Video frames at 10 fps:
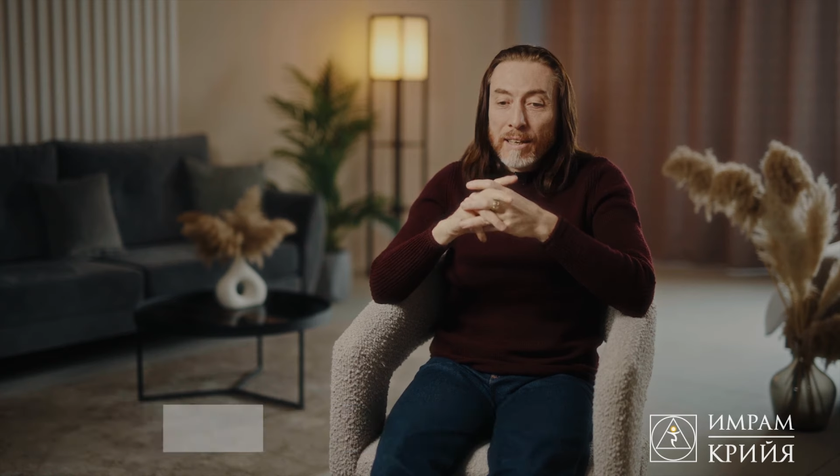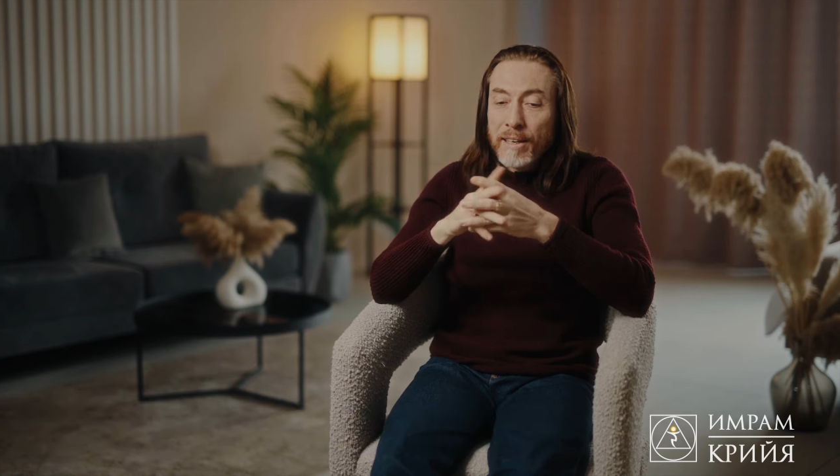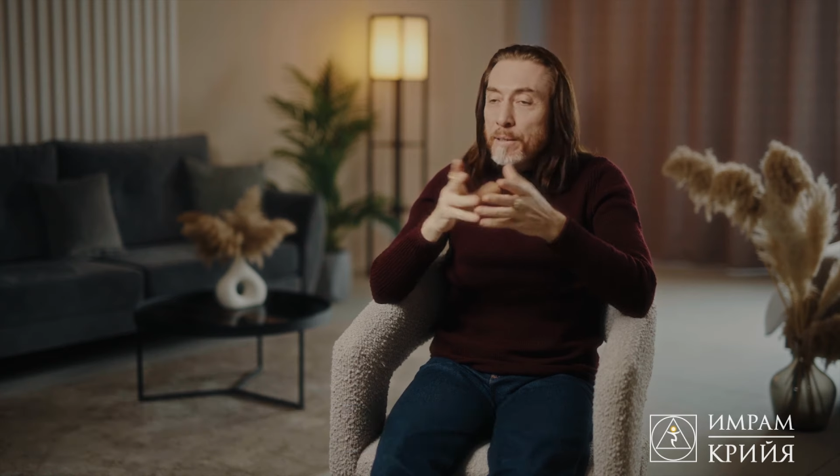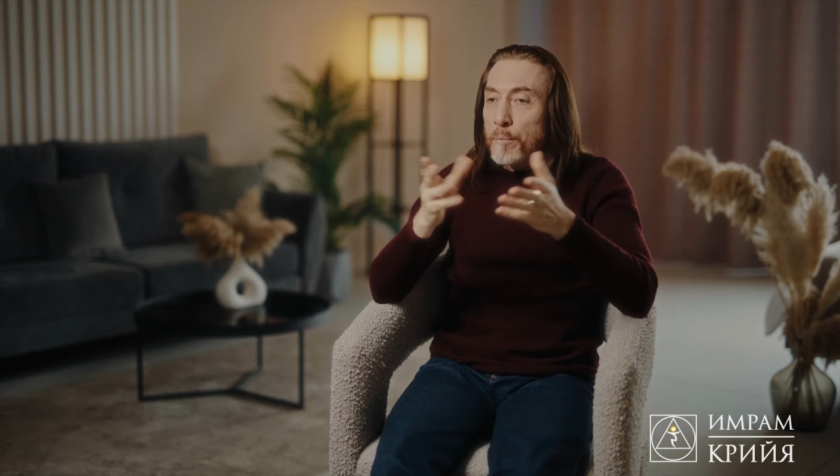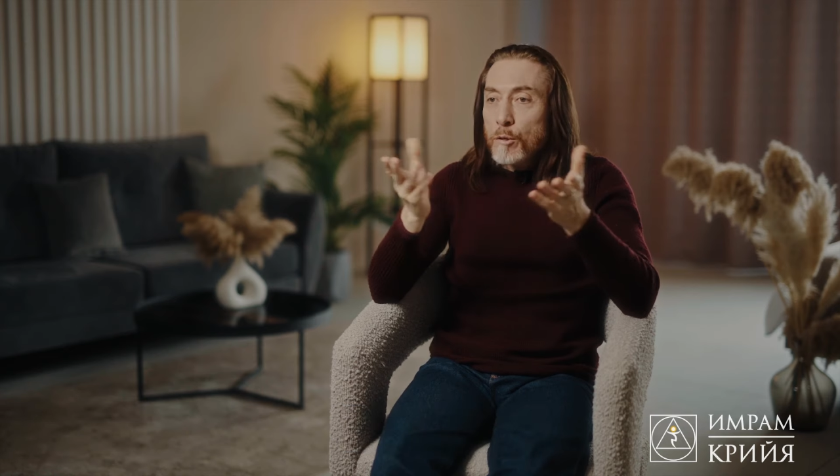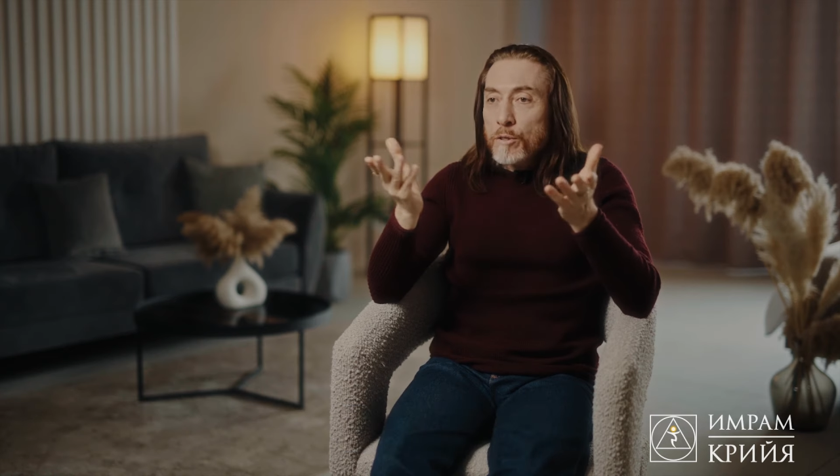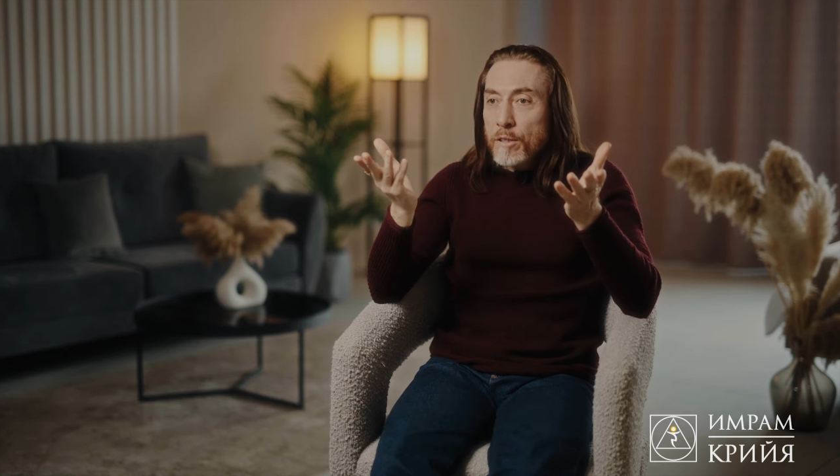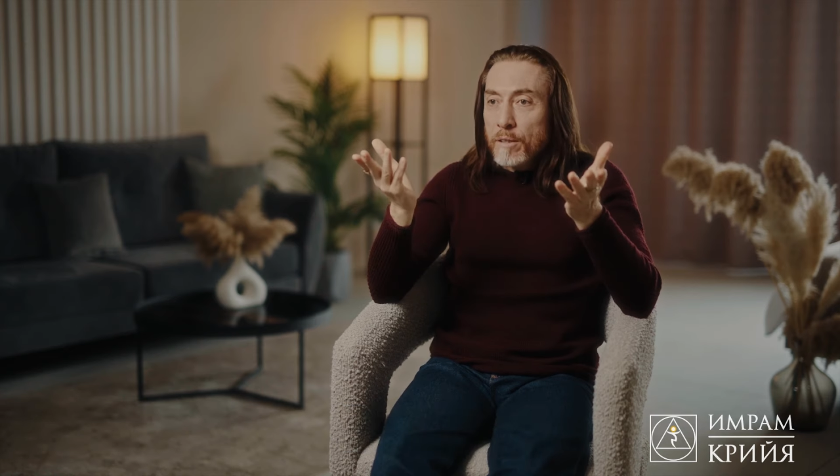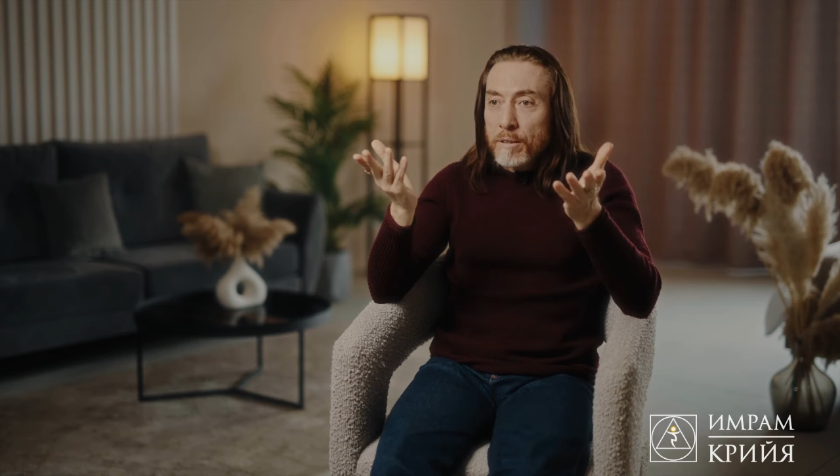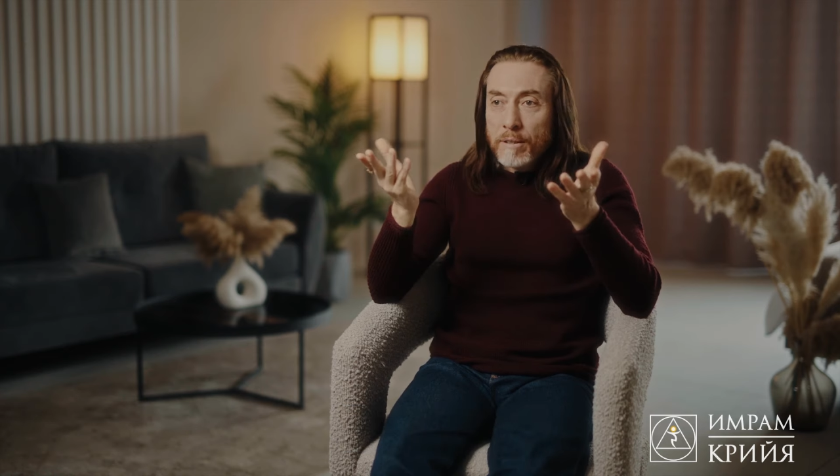Это
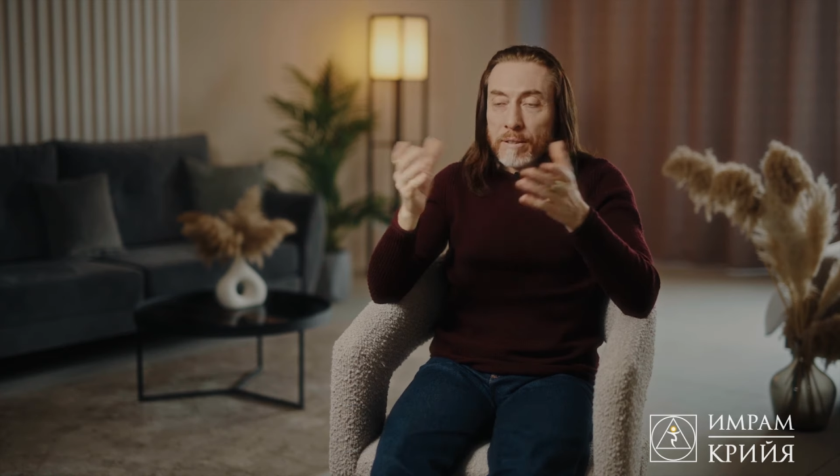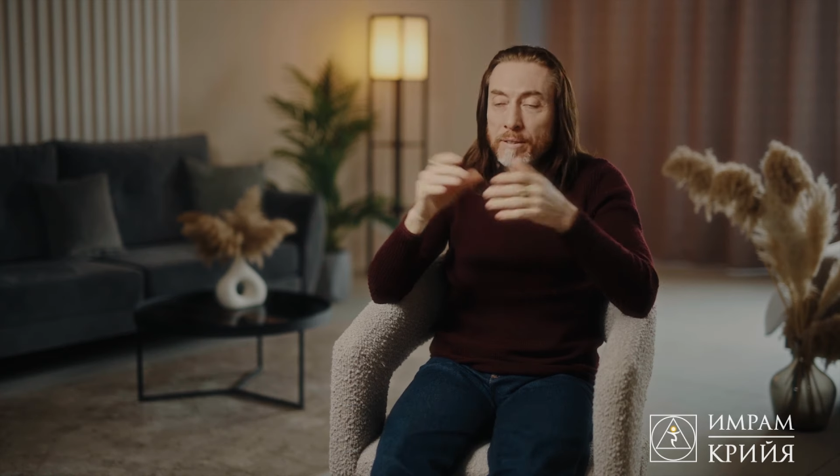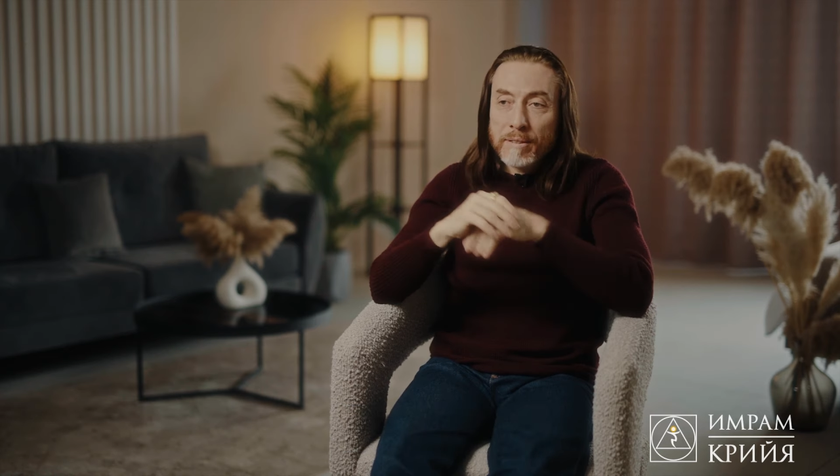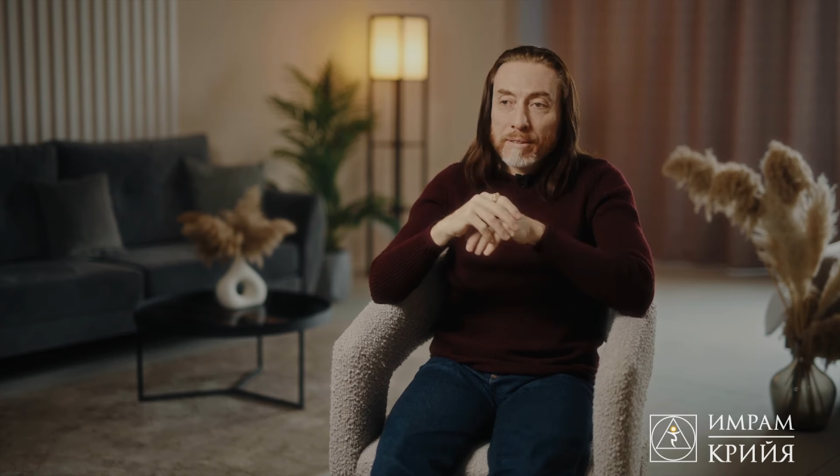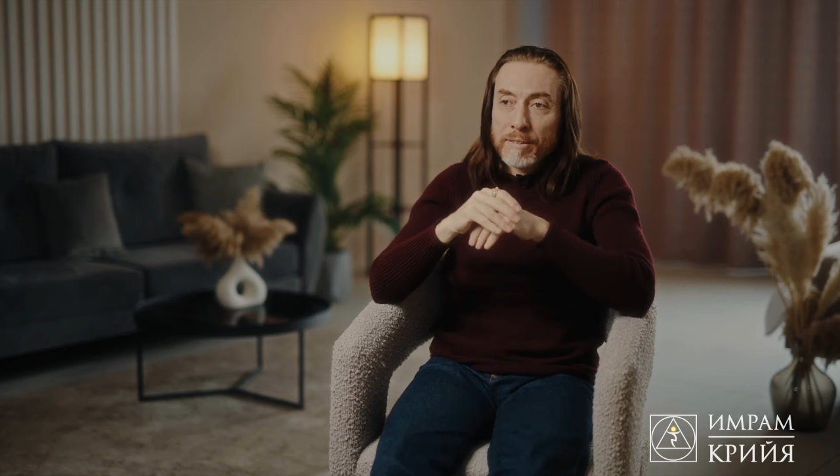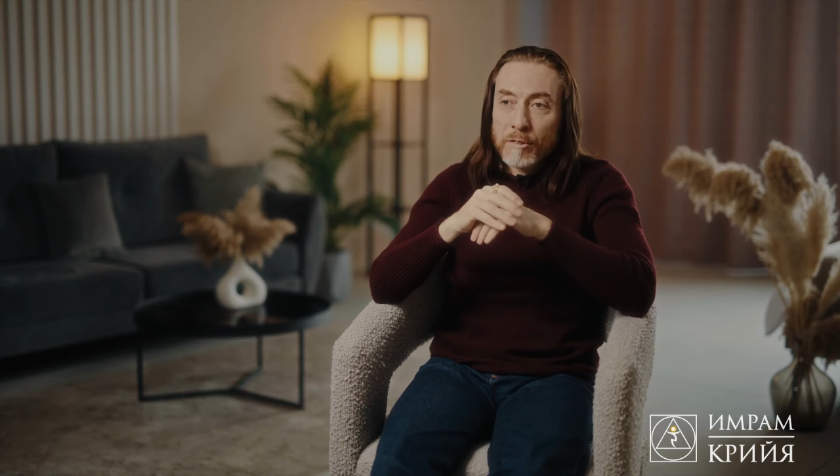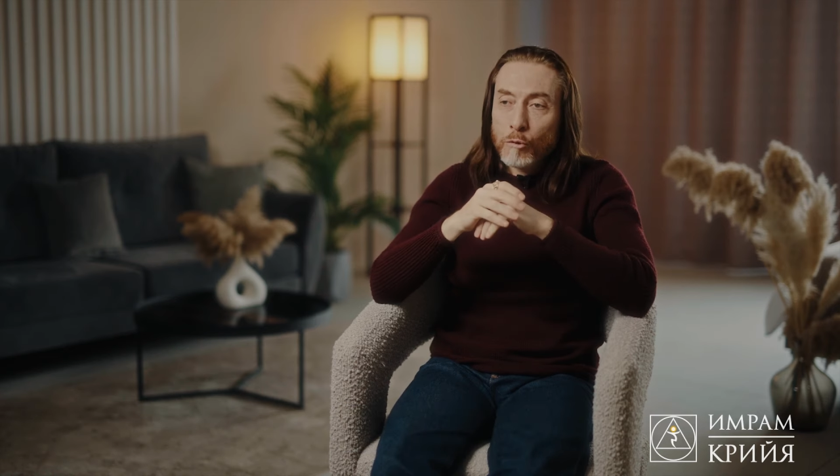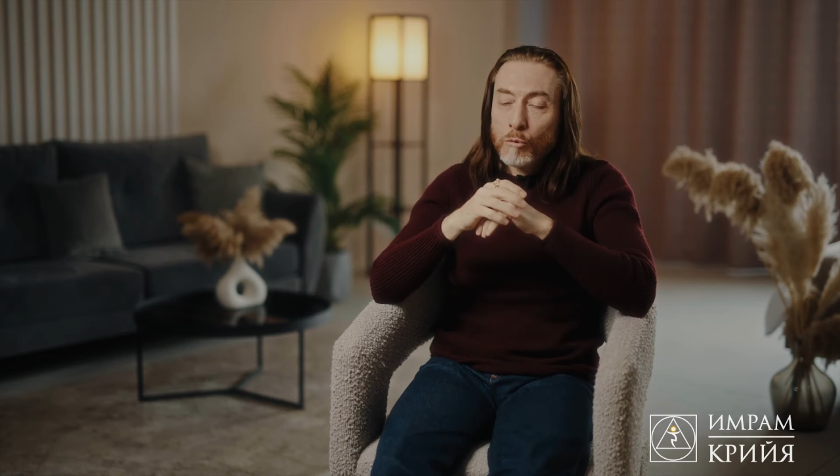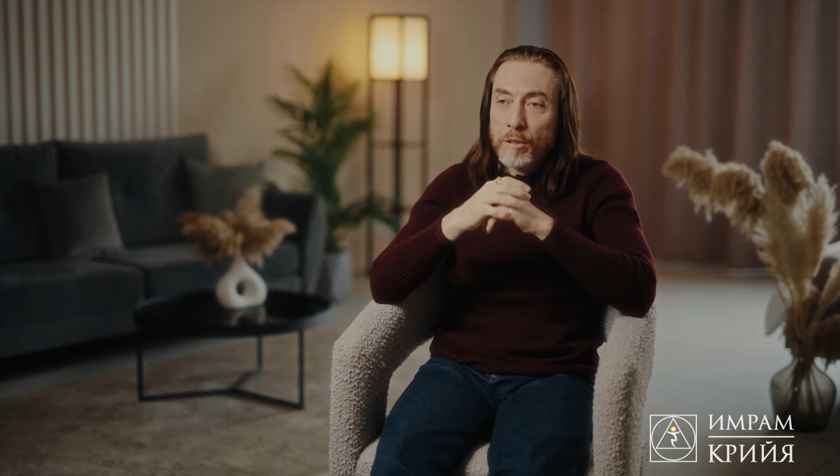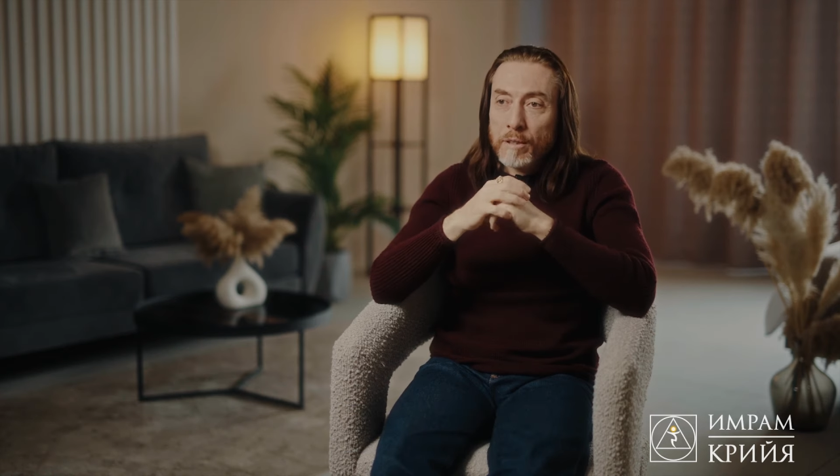просто
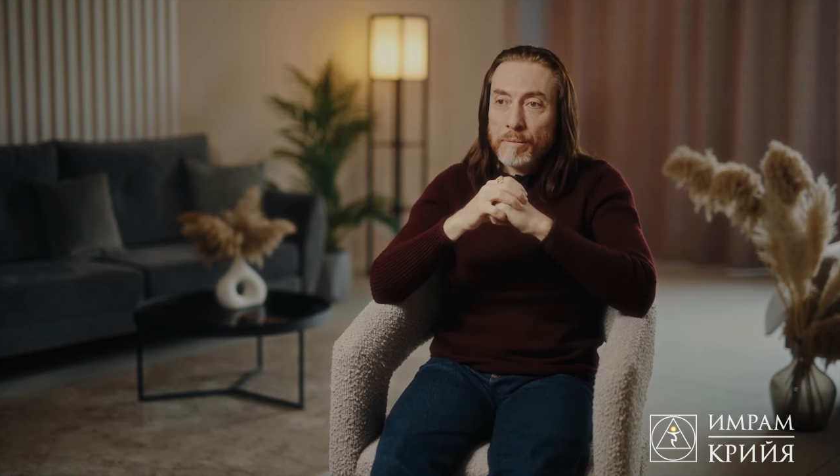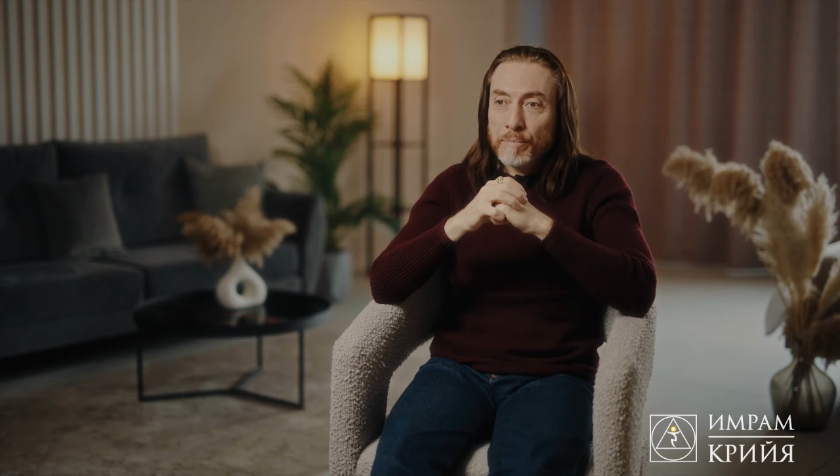шутка,